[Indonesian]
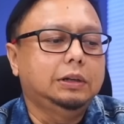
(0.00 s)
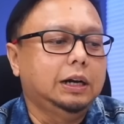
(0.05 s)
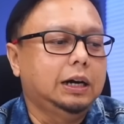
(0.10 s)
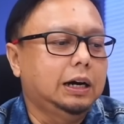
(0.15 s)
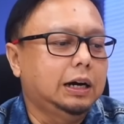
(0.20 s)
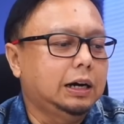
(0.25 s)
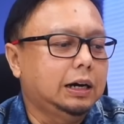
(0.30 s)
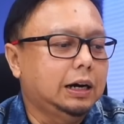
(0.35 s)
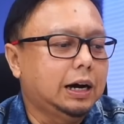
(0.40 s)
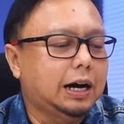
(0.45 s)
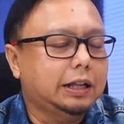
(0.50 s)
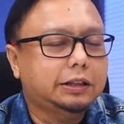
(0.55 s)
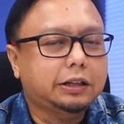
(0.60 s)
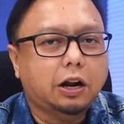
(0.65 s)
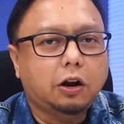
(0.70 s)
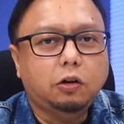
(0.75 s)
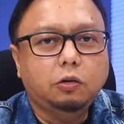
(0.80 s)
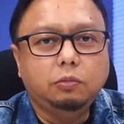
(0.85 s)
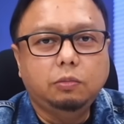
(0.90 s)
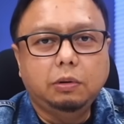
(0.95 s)
nggak
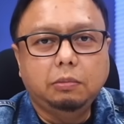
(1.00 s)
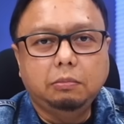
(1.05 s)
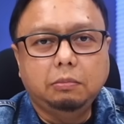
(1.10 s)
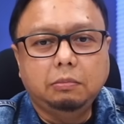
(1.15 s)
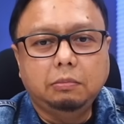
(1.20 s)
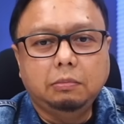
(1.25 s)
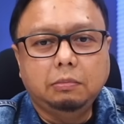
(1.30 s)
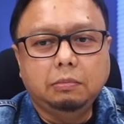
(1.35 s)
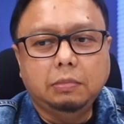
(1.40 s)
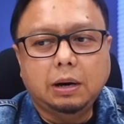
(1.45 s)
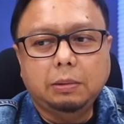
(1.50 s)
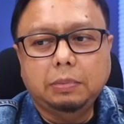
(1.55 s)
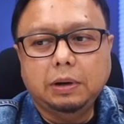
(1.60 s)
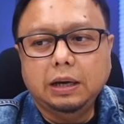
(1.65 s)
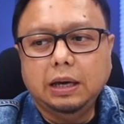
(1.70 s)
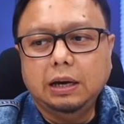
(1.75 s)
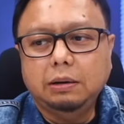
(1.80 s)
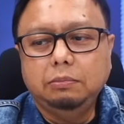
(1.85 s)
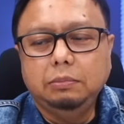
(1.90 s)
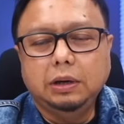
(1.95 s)
terlalu mem, apa
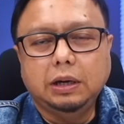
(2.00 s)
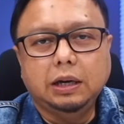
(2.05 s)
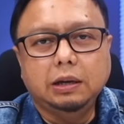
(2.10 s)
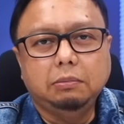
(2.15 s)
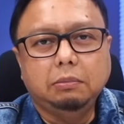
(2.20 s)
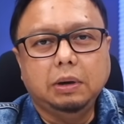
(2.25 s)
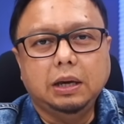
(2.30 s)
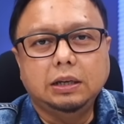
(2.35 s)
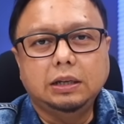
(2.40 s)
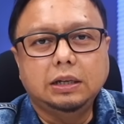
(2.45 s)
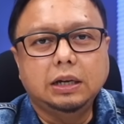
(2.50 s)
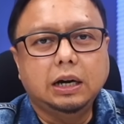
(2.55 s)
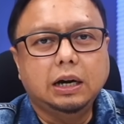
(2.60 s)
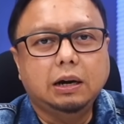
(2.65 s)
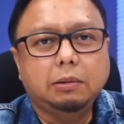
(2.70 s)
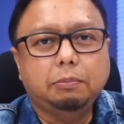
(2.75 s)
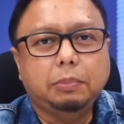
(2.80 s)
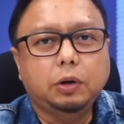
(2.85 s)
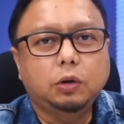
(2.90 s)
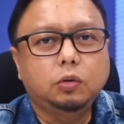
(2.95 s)
ya bikin meja
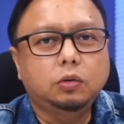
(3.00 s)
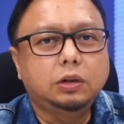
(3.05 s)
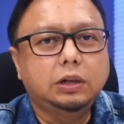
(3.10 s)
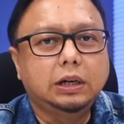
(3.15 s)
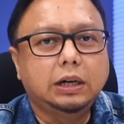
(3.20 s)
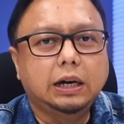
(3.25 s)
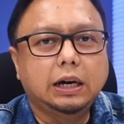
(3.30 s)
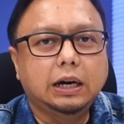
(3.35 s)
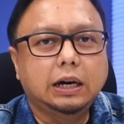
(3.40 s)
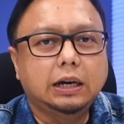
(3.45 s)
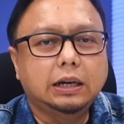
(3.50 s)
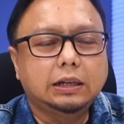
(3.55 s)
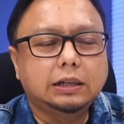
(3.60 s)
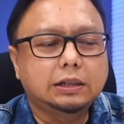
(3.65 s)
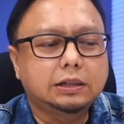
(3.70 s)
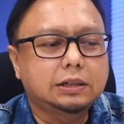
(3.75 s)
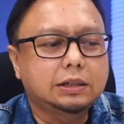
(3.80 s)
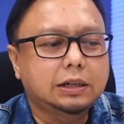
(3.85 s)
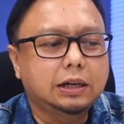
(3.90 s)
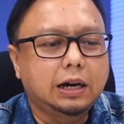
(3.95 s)
penuh dengan
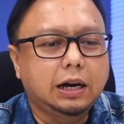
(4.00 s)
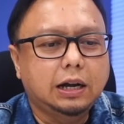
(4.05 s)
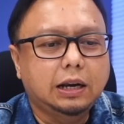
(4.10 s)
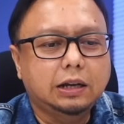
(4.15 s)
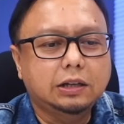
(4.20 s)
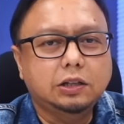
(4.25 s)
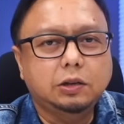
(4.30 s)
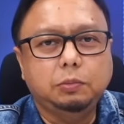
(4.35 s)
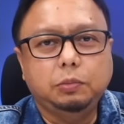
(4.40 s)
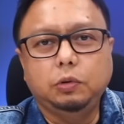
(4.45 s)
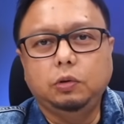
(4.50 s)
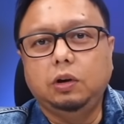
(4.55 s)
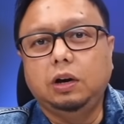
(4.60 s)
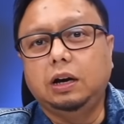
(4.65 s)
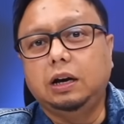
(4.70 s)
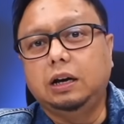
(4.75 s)
segala CPU yang